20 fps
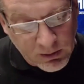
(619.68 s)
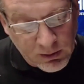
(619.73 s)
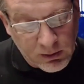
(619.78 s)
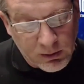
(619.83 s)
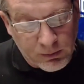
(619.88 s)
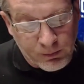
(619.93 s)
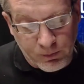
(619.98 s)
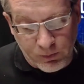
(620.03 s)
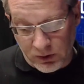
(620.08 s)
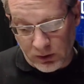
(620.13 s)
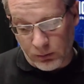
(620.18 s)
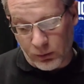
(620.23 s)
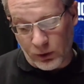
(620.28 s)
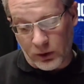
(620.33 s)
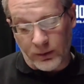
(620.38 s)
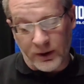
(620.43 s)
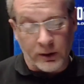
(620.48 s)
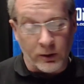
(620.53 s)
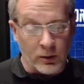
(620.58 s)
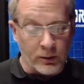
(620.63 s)
este, eh,
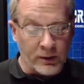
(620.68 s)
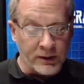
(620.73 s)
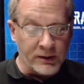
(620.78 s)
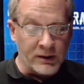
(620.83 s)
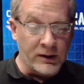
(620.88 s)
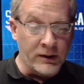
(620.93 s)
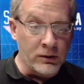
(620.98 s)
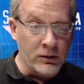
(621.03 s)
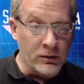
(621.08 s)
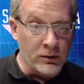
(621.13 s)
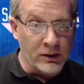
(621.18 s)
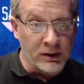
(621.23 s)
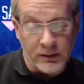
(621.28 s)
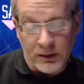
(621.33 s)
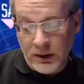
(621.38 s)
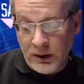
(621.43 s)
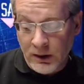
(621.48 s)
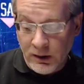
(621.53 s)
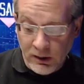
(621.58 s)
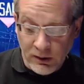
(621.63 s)
bueno, Marino El Lino, una
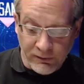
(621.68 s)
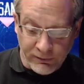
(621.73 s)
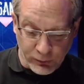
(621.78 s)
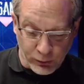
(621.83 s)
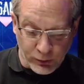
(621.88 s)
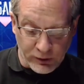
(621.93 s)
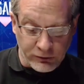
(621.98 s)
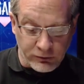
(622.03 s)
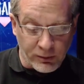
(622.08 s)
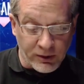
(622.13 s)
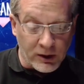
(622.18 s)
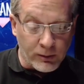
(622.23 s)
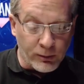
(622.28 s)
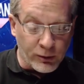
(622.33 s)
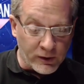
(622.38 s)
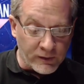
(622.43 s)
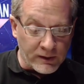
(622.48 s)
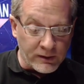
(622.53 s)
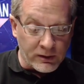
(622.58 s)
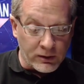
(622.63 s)
figuración bien
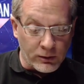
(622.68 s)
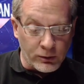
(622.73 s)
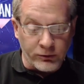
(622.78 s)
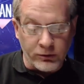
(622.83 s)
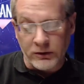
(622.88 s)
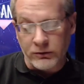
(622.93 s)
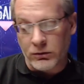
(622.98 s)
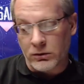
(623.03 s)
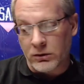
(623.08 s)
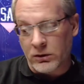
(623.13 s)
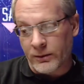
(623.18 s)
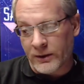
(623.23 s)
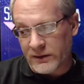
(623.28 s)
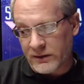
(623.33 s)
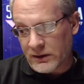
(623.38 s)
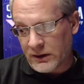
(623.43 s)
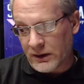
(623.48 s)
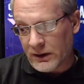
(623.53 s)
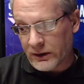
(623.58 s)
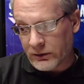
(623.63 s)
importante incluso en las
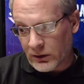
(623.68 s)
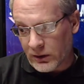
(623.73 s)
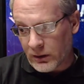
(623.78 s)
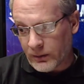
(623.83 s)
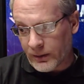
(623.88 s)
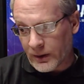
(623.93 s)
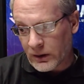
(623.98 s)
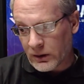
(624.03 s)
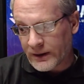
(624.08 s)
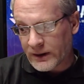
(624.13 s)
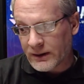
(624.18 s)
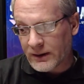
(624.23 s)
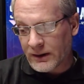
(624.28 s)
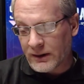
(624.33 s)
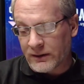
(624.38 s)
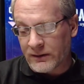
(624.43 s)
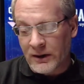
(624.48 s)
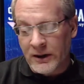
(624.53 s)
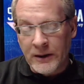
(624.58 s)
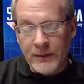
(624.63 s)
últimas elecciones
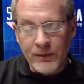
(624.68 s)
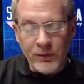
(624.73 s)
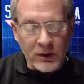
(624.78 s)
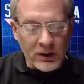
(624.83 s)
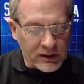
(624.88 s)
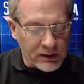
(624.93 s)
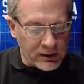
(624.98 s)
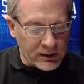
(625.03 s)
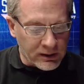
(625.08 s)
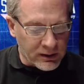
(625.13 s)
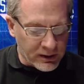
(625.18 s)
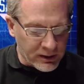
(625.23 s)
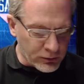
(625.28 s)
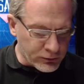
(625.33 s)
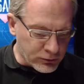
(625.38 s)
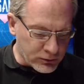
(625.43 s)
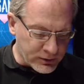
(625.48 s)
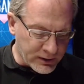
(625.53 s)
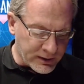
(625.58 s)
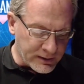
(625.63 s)
departamentales. Eh, quería
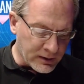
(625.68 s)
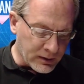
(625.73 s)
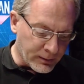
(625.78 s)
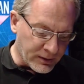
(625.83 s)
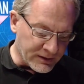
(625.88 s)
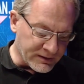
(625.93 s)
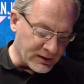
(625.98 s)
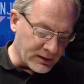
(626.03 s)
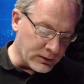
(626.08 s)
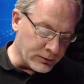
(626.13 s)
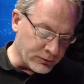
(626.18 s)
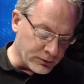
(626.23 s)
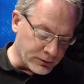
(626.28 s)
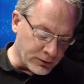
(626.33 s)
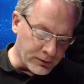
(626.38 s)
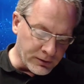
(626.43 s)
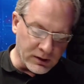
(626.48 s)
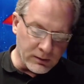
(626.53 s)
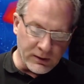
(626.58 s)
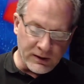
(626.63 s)
consultar antes de pasar a los
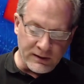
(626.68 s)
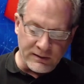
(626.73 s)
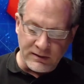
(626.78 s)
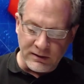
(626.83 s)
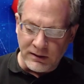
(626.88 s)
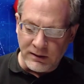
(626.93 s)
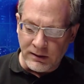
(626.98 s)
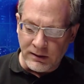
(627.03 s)
otros temas